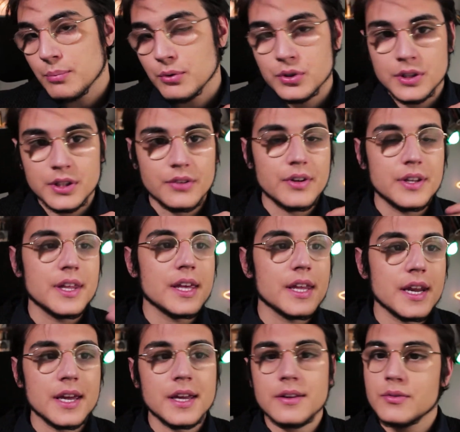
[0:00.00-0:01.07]
potete
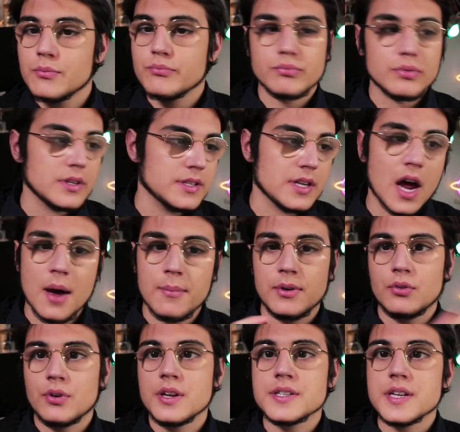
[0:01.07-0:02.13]
vedere esami,
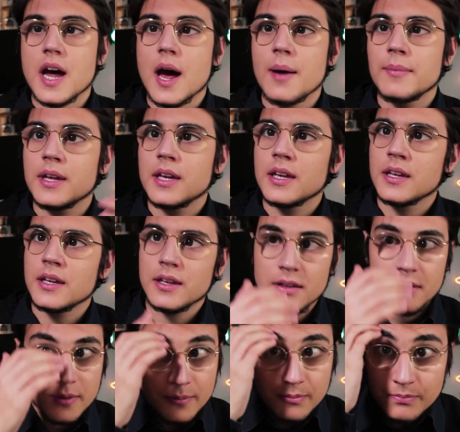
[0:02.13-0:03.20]
non
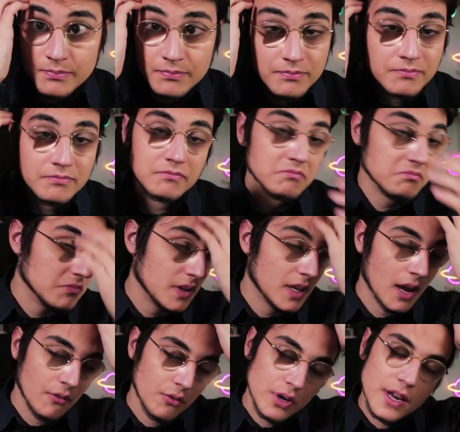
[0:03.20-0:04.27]
esami,
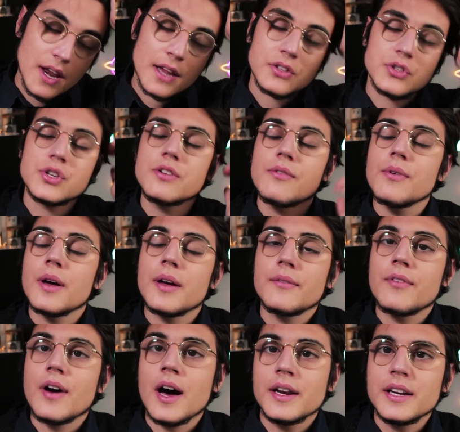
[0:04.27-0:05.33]
cavoliacci
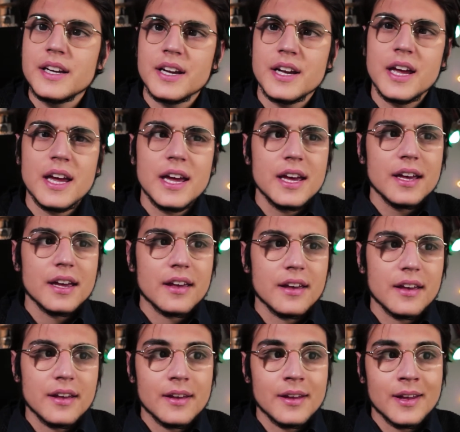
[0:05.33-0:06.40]
vari
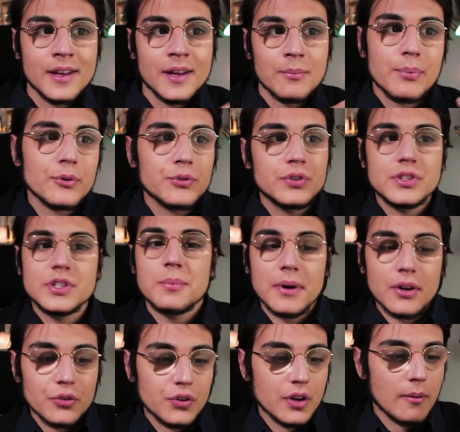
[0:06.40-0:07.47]
eh,
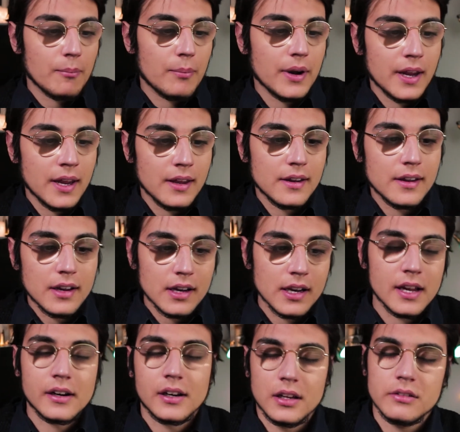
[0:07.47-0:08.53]
posticipano sempre
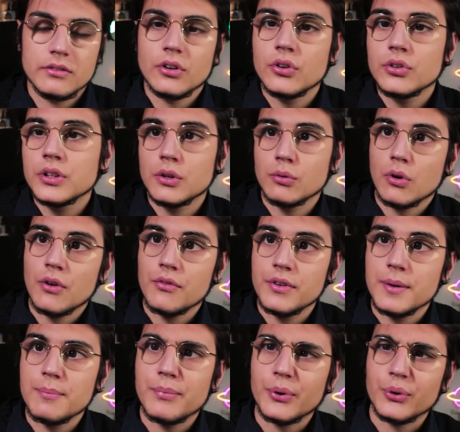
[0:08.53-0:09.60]
l'arrivo di
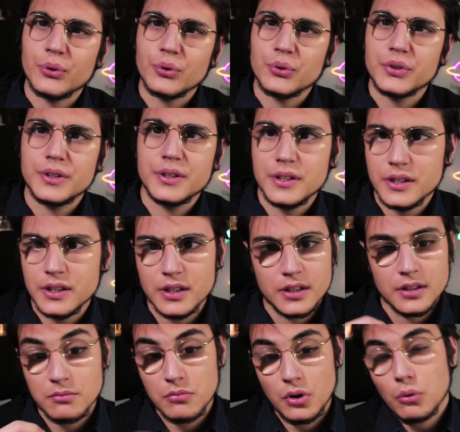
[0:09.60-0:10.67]
nuovi
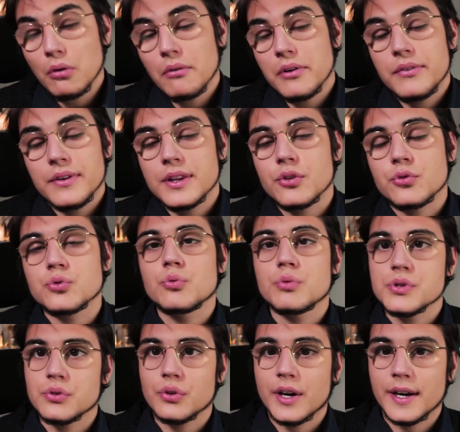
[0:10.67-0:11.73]
prodotti, nuovi video su
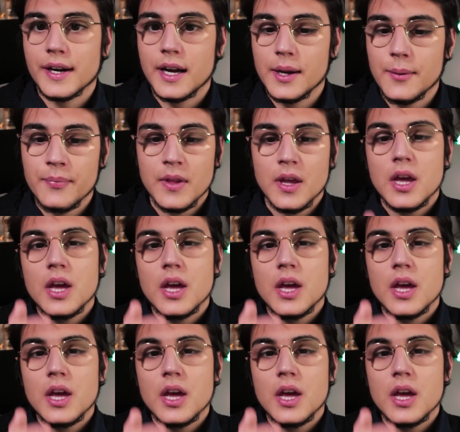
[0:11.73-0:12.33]
questo canale.